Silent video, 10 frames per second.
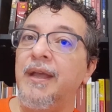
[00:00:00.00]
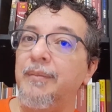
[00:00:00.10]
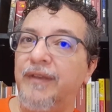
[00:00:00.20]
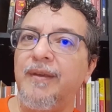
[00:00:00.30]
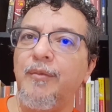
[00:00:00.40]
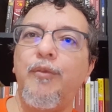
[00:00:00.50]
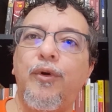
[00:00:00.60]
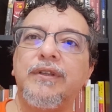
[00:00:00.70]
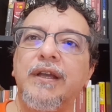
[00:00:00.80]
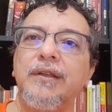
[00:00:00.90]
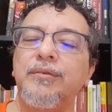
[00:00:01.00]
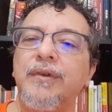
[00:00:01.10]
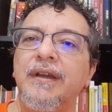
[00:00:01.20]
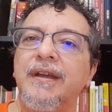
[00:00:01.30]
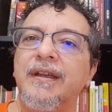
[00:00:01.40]
Percebam, portanto,
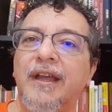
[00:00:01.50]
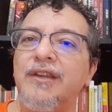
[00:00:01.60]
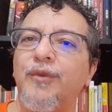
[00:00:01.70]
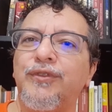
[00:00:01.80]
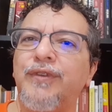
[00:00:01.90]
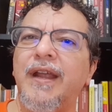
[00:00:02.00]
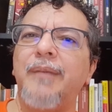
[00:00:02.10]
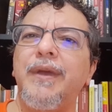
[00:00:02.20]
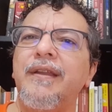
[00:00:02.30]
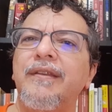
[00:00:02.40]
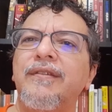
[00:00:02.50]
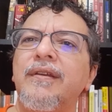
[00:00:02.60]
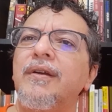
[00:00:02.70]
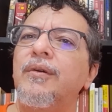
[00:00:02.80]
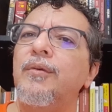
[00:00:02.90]
que a atmosfera é apenas
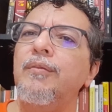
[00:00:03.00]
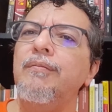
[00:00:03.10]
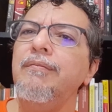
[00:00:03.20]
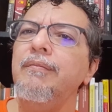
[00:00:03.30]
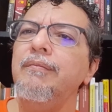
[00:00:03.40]
um